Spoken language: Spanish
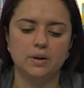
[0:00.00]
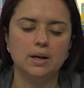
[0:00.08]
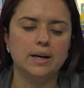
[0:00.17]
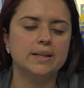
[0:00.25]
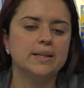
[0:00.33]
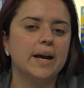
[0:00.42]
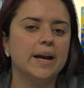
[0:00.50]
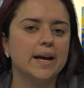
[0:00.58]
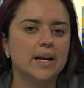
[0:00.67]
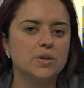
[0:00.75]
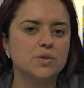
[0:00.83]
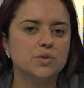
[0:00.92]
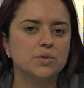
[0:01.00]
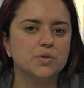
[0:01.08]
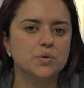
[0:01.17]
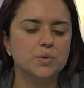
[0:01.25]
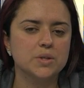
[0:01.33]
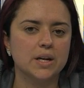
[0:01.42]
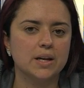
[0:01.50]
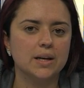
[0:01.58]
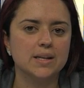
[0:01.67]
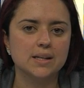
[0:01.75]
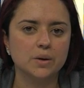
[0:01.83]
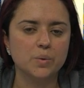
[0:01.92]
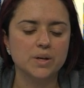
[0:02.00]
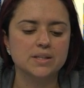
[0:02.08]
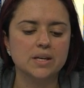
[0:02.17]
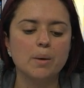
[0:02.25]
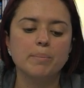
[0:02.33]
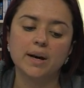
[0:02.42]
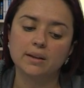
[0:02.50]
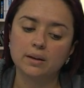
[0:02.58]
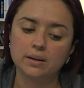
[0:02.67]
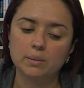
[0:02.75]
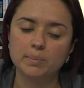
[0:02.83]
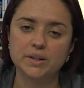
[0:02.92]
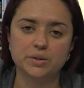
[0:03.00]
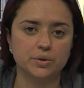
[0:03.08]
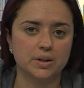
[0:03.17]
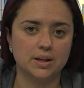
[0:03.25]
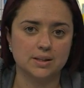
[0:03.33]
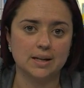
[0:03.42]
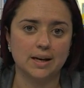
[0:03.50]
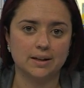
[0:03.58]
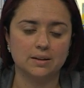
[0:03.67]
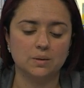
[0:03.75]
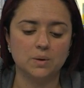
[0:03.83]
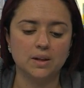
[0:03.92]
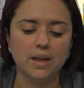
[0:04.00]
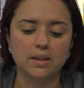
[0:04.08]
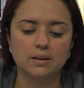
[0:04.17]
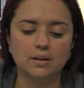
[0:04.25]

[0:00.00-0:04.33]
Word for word: La idea era que ellos construyeran la secuencia a partir del patrón que les da la actividad.